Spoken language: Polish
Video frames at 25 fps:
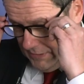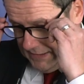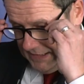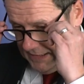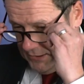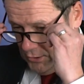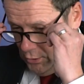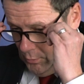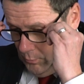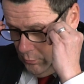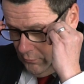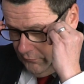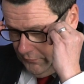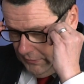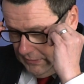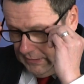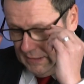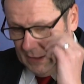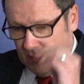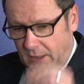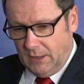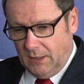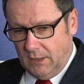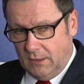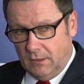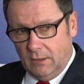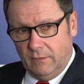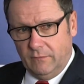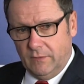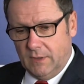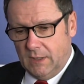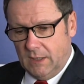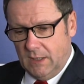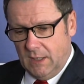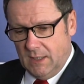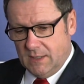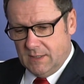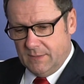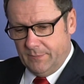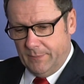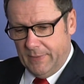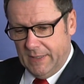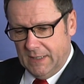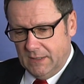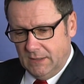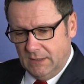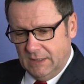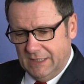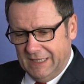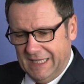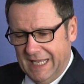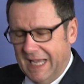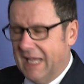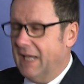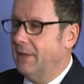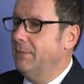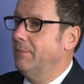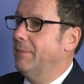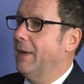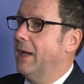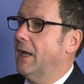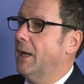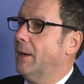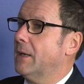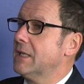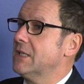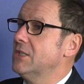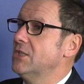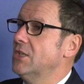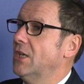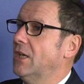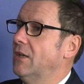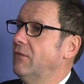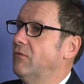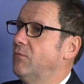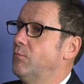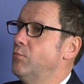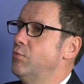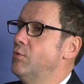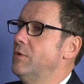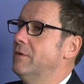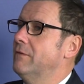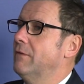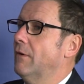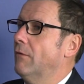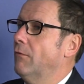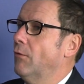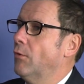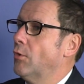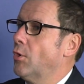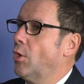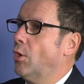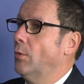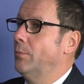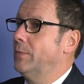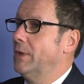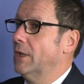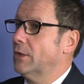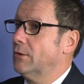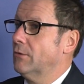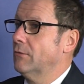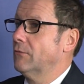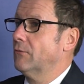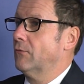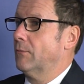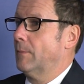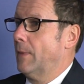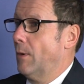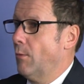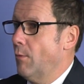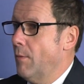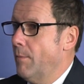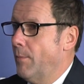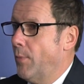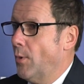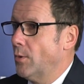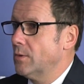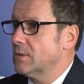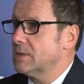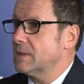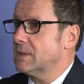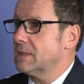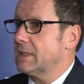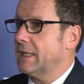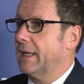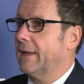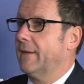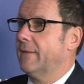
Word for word: zasobów internetowych jest pani najbardziej wpływową kobietą w Małopolsce.